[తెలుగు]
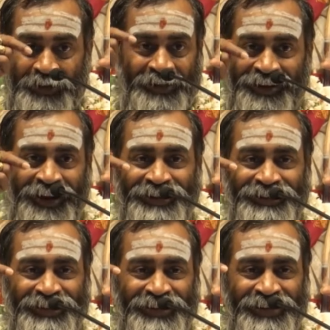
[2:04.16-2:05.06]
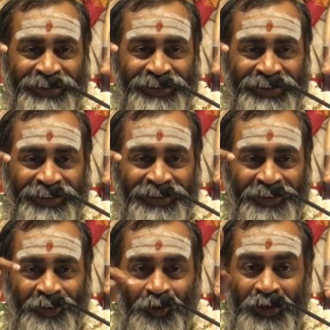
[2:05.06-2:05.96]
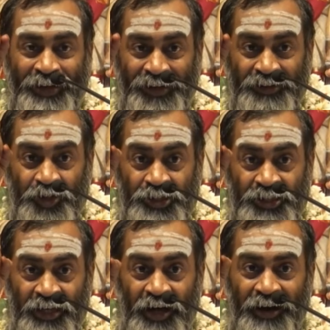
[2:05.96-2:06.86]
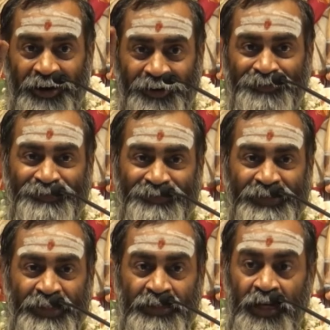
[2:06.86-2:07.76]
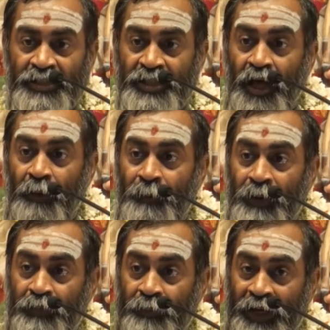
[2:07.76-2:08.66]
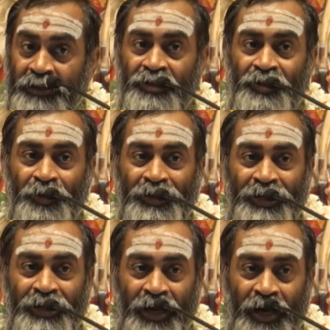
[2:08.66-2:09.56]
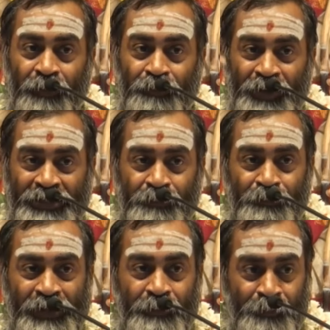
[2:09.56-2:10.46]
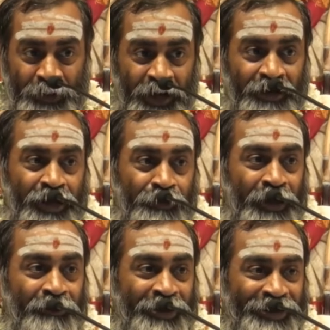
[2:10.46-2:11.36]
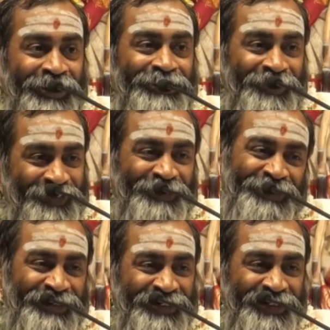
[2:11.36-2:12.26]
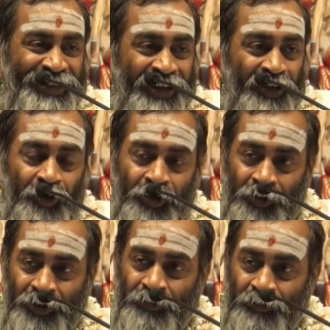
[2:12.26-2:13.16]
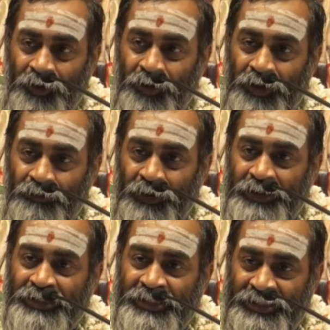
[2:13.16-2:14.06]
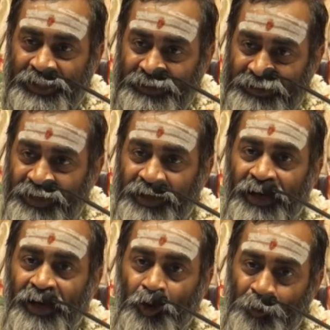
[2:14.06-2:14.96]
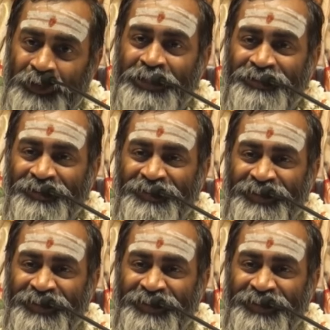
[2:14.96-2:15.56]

పదం కాదది యోని అంటే సృష్టి కారణం తాసాం బ్రహ్మ మహద్యోనిహి అహం బీజప్రదప్పిత అంటాడు భగవాన్ గీతలో యో యో నిం యో నిమ్మధితిష్టత్యేకహాన్ ఉపనిషత్తు